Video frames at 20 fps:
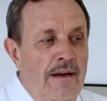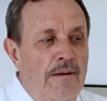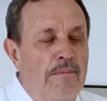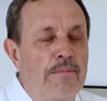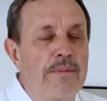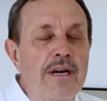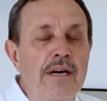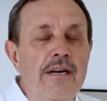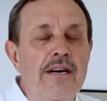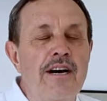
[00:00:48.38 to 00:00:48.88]

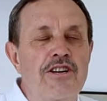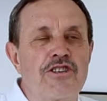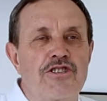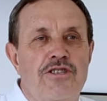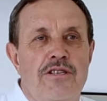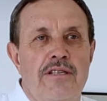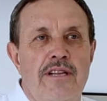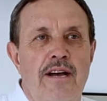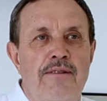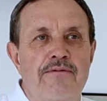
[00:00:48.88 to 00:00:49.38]
мне
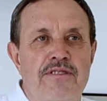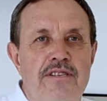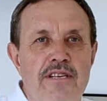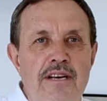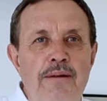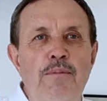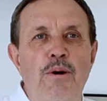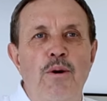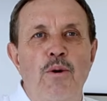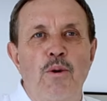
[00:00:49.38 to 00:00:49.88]
кажется, нам
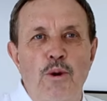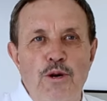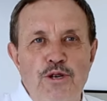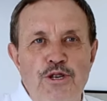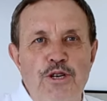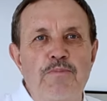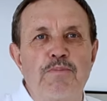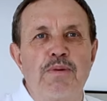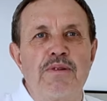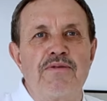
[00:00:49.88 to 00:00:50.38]
всем
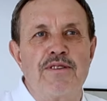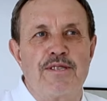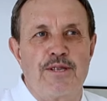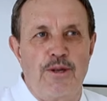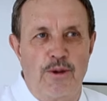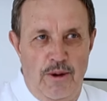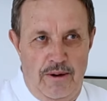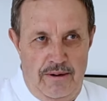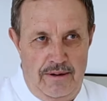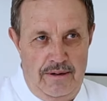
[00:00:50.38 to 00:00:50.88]
очень
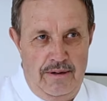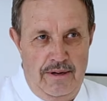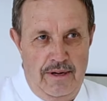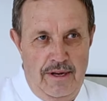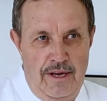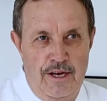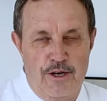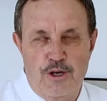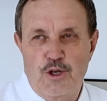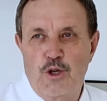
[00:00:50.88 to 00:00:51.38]
повезло,
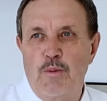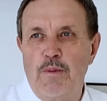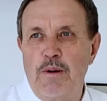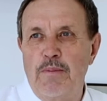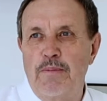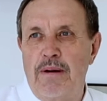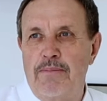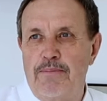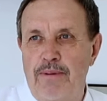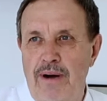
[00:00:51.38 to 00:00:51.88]
что мы
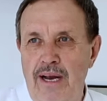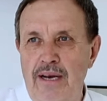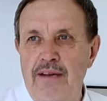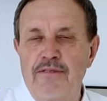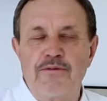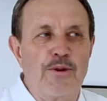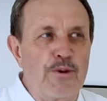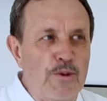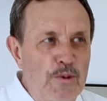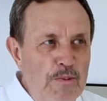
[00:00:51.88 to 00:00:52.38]
попали
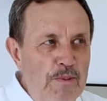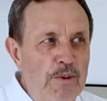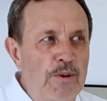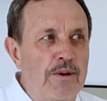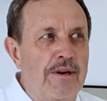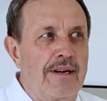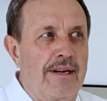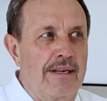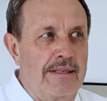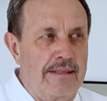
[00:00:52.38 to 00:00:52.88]
в группу
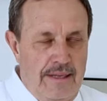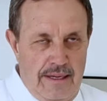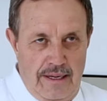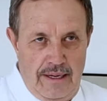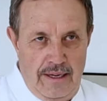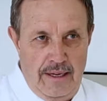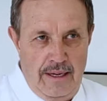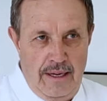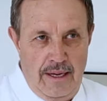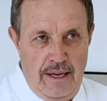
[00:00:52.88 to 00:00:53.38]
карате.
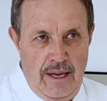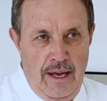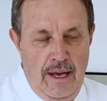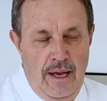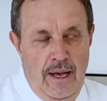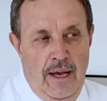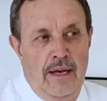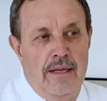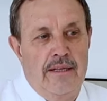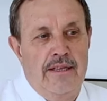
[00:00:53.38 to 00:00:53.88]

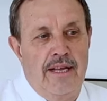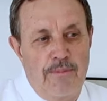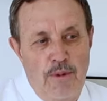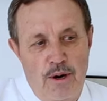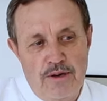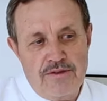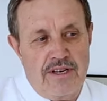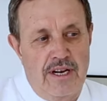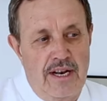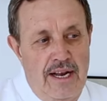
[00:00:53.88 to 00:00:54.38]
На мой
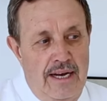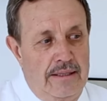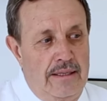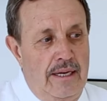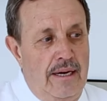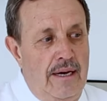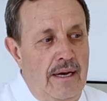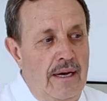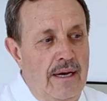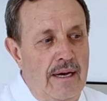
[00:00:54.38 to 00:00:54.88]
взгляд,
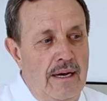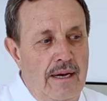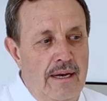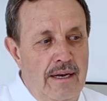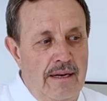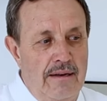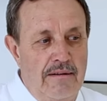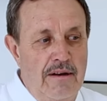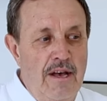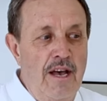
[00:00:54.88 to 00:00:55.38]

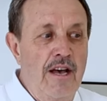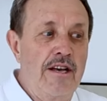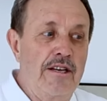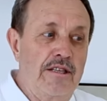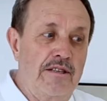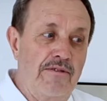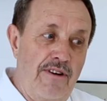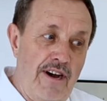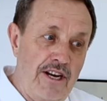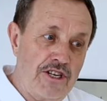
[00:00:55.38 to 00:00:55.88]

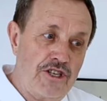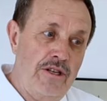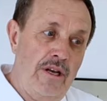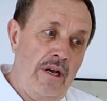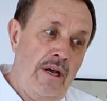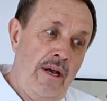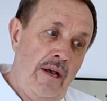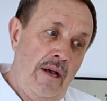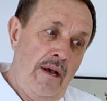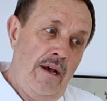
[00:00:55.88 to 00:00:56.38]
это важно
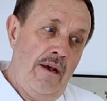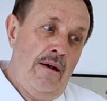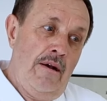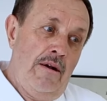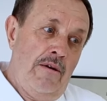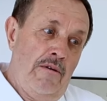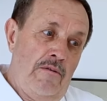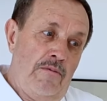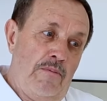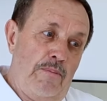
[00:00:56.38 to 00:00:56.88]

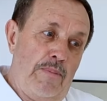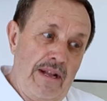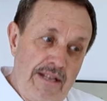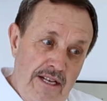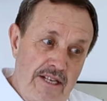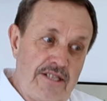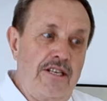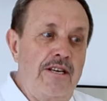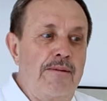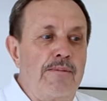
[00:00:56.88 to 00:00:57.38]
по
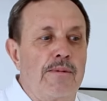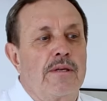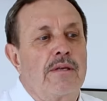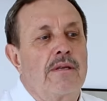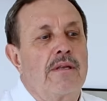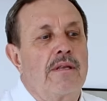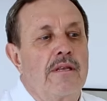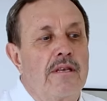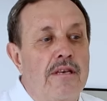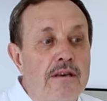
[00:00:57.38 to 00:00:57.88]
нескольким
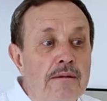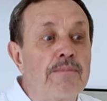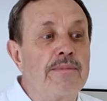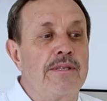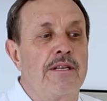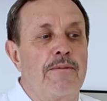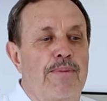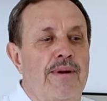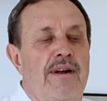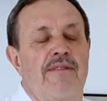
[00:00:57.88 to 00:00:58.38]
каким
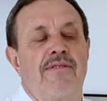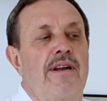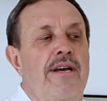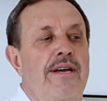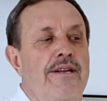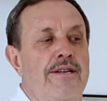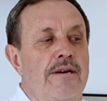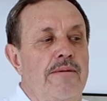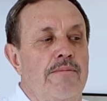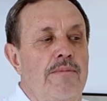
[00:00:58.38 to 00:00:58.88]

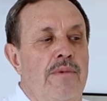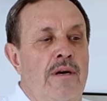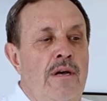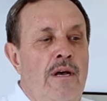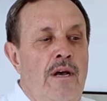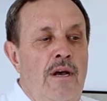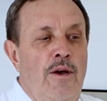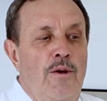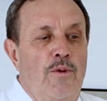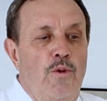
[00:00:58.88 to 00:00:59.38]
направлениям.
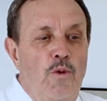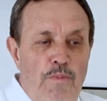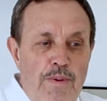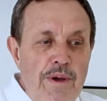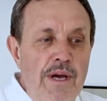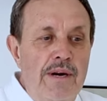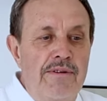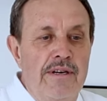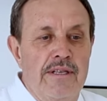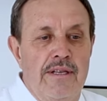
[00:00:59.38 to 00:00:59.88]
Ну,
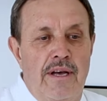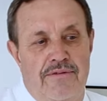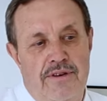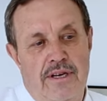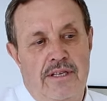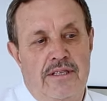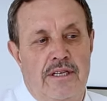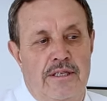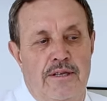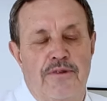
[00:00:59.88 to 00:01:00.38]
первое,
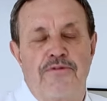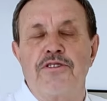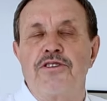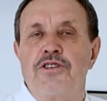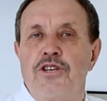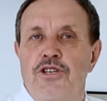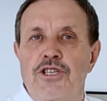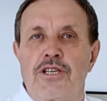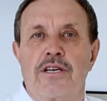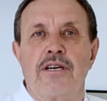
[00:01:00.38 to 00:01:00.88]
наверное, это
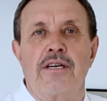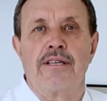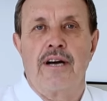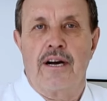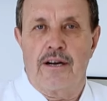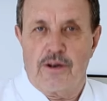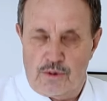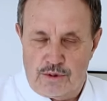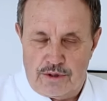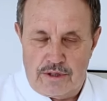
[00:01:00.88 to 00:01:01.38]
физическая
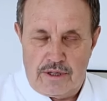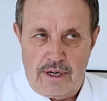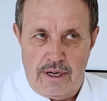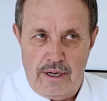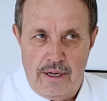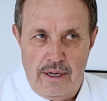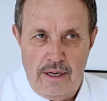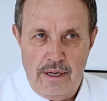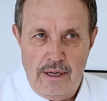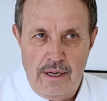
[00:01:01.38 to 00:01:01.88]
нагрузка.
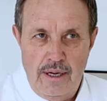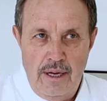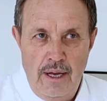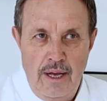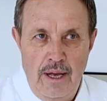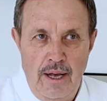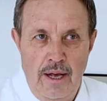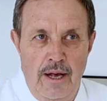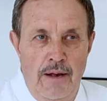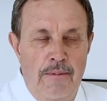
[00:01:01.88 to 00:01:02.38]

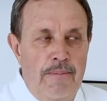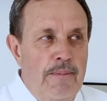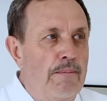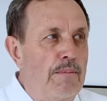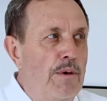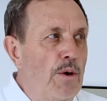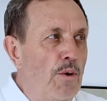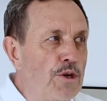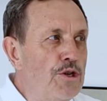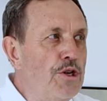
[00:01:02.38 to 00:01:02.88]

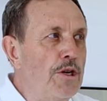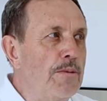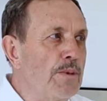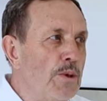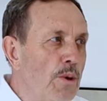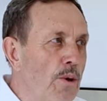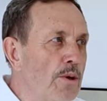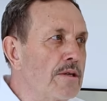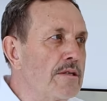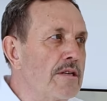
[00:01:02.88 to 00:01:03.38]
Мы очень
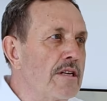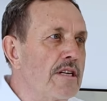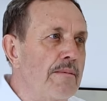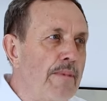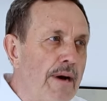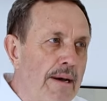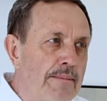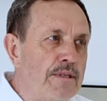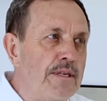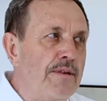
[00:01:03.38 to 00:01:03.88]
много
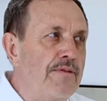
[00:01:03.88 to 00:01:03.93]
занимаемся